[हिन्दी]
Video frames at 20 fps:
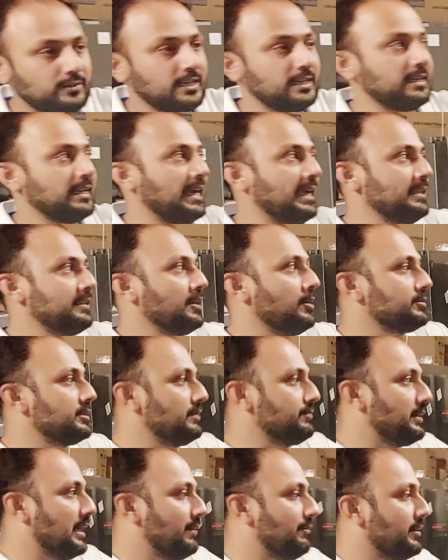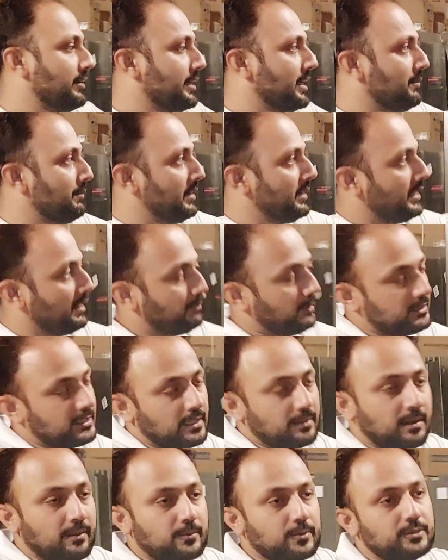फिफ्टी नाइन थाउजेंड फाइव हंड्रेड में ये
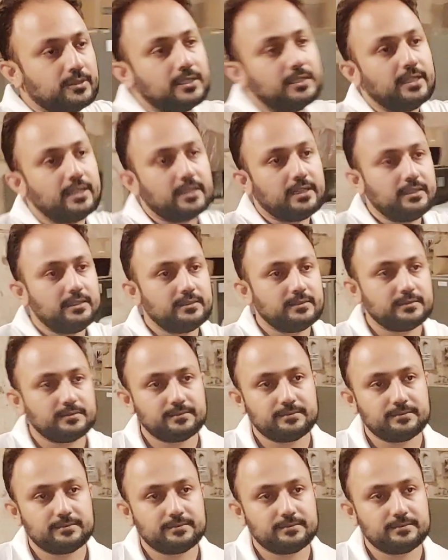पीस आपको दे देंगे